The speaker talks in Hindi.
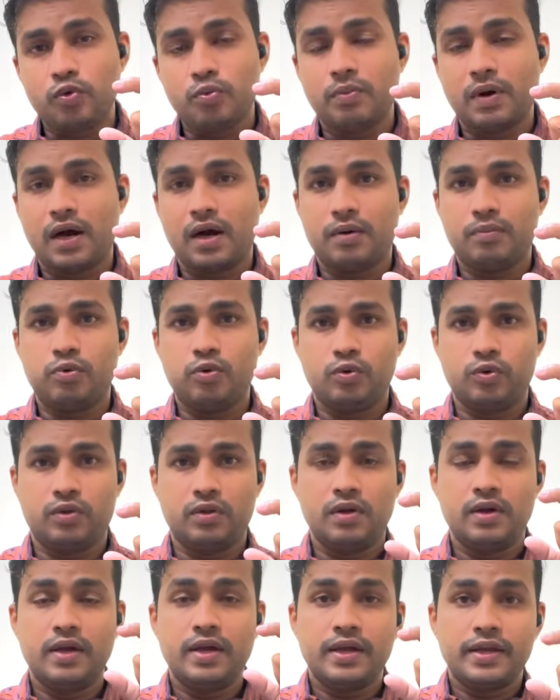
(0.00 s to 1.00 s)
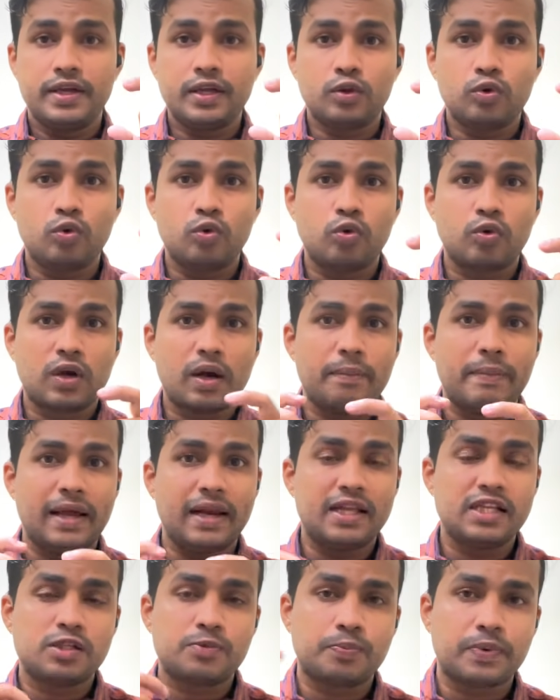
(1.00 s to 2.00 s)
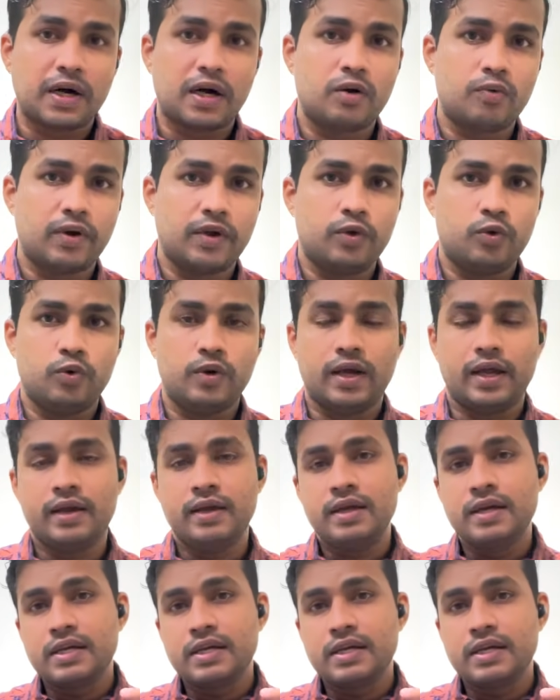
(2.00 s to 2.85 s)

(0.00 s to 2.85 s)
महाभूत ये दोनों का बैलेंस प्राणवायु है